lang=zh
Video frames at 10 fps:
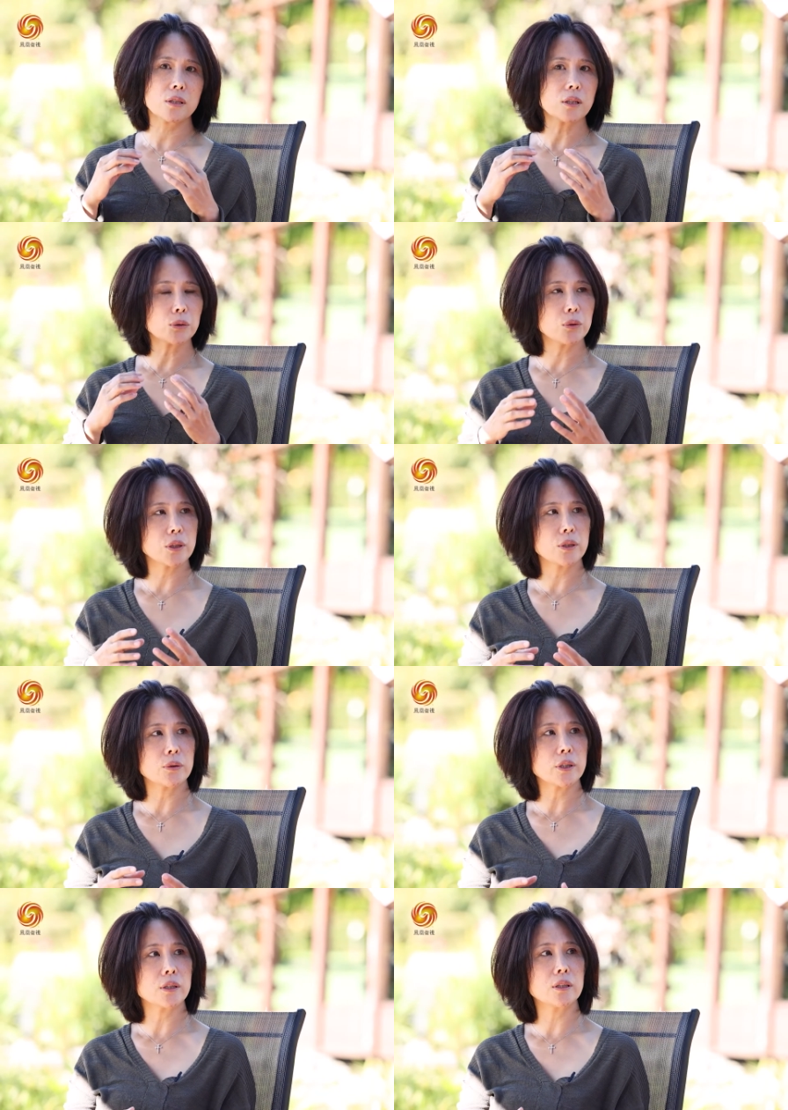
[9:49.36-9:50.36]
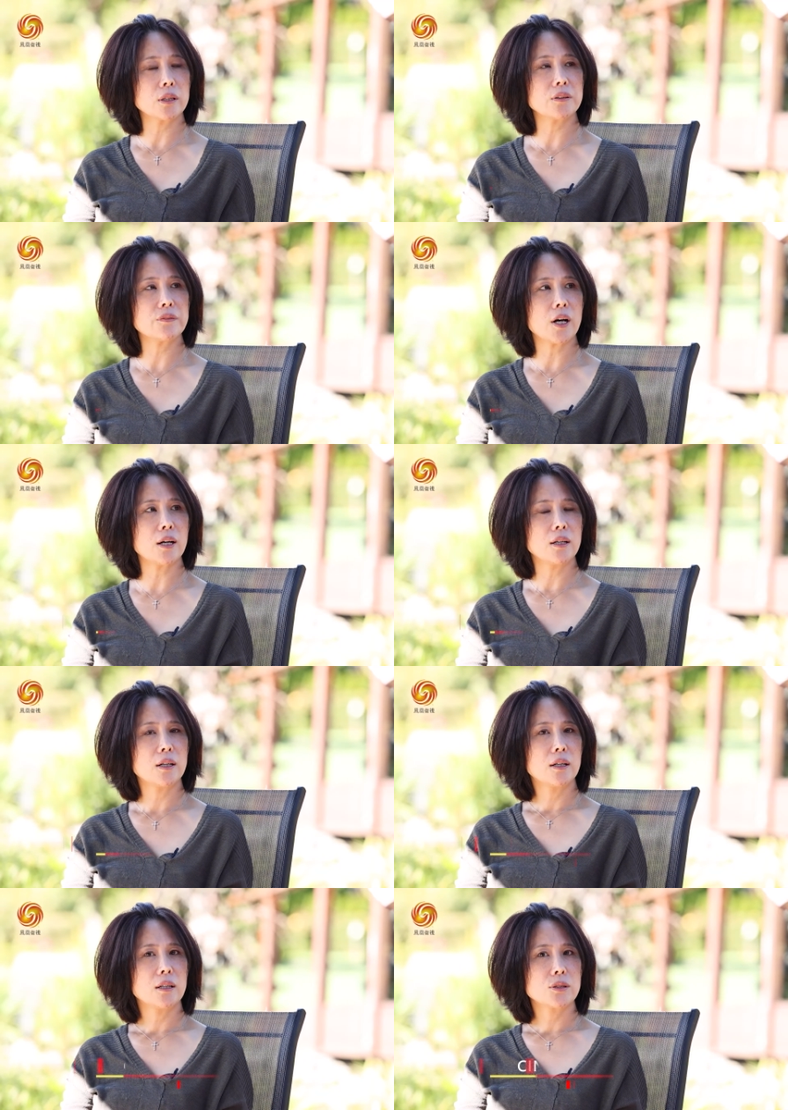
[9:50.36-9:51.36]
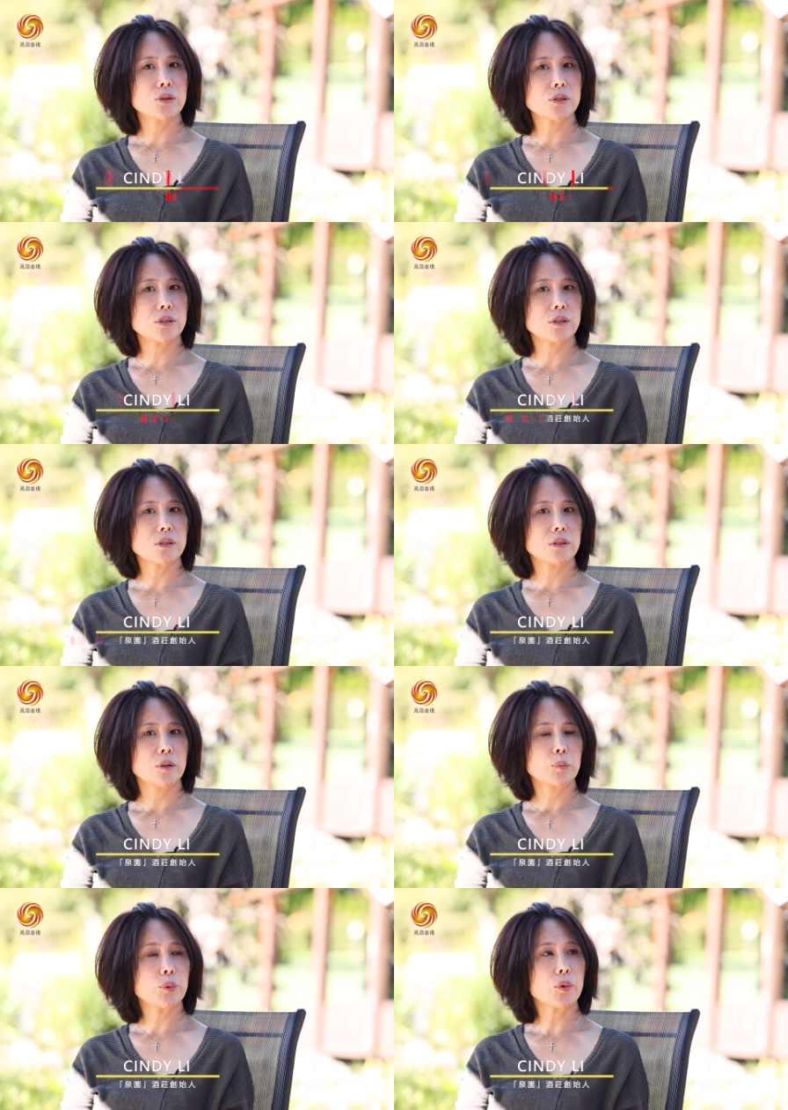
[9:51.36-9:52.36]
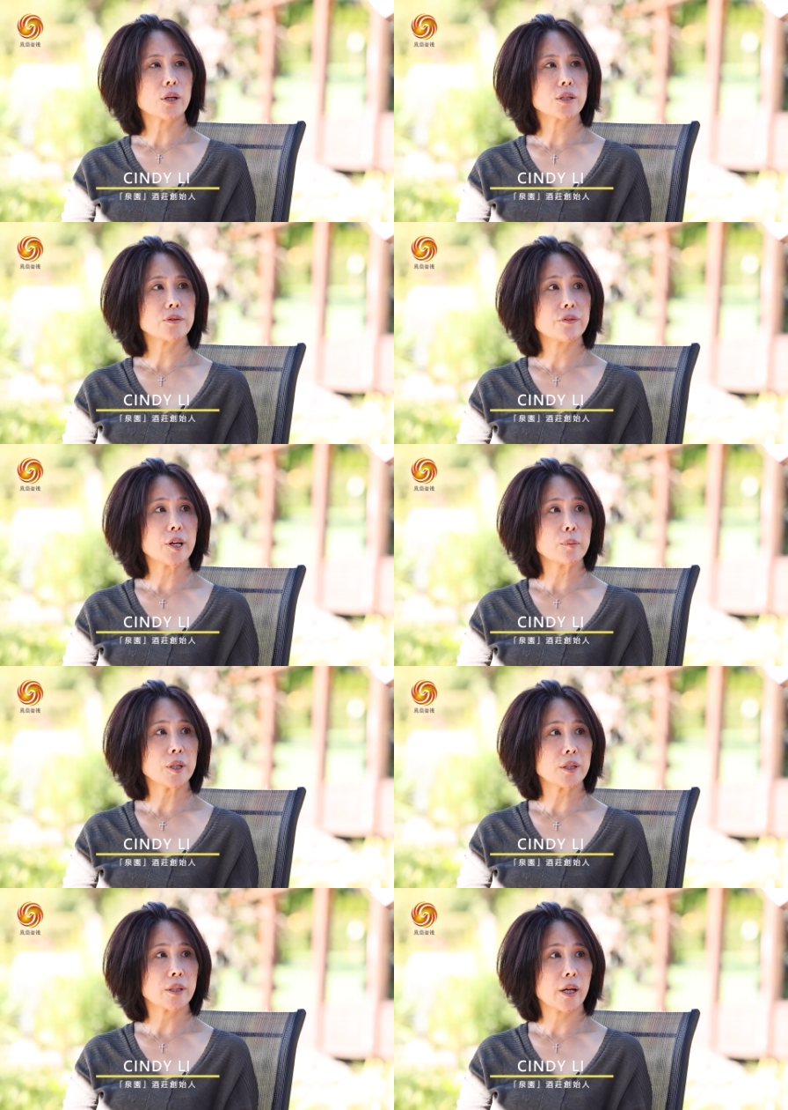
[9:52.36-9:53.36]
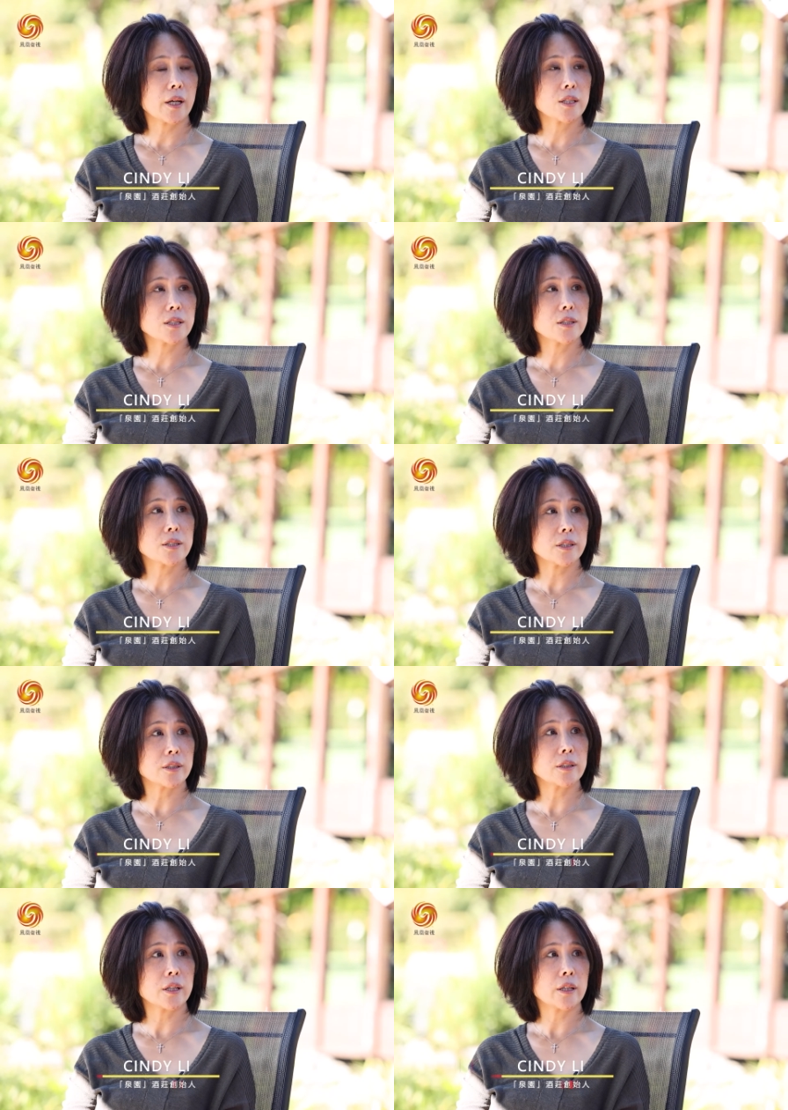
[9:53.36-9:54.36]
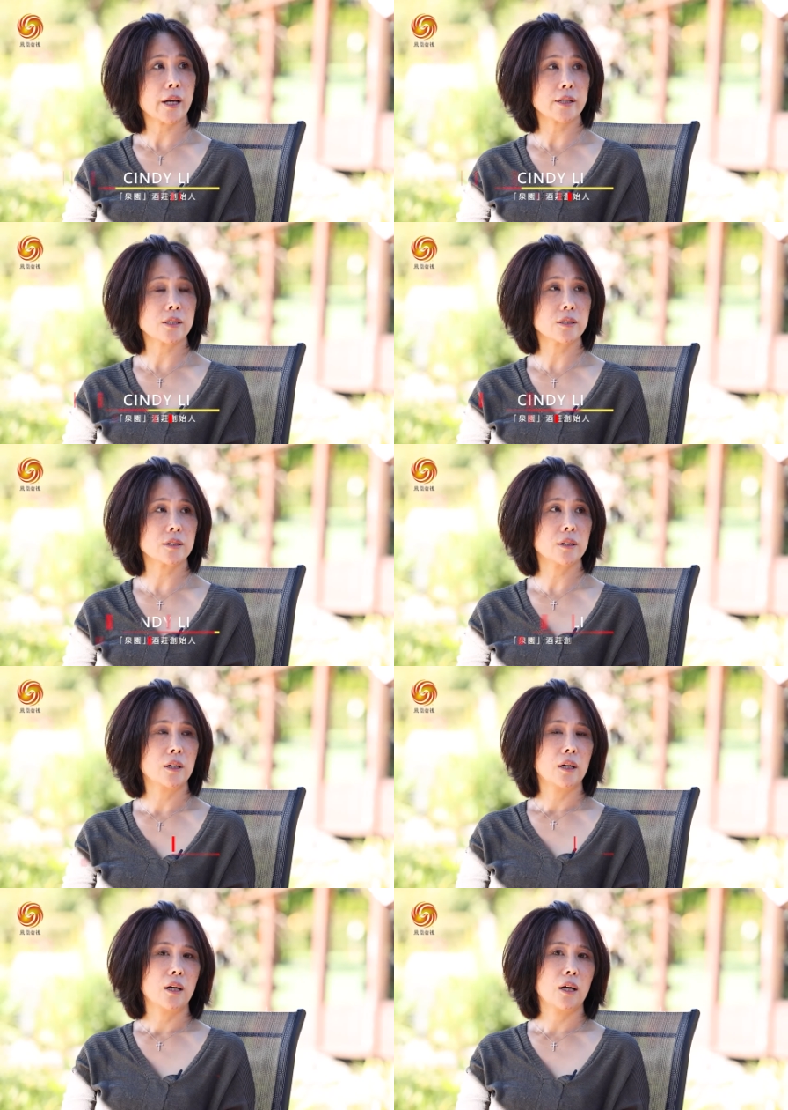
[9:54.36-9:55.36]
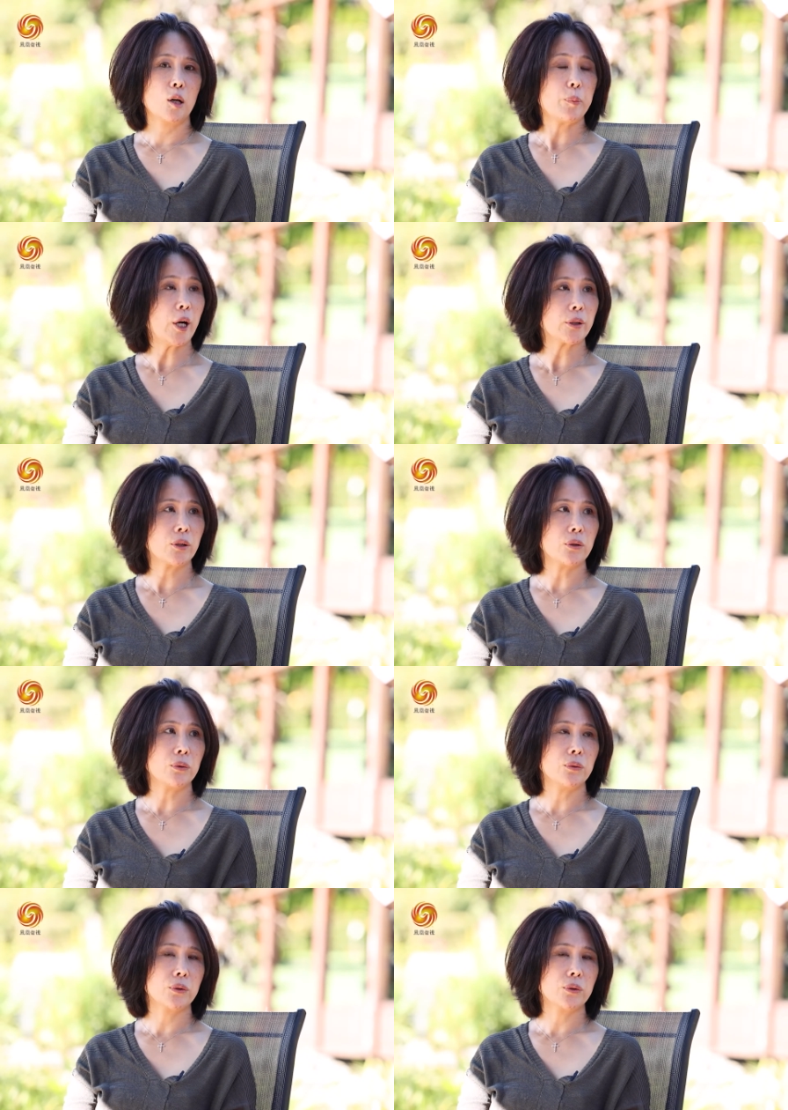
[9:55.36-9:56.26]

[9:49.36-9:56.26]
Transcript: 更多的有一个地方，嗯，就是不管是 family，还是情人，还是呃朋友，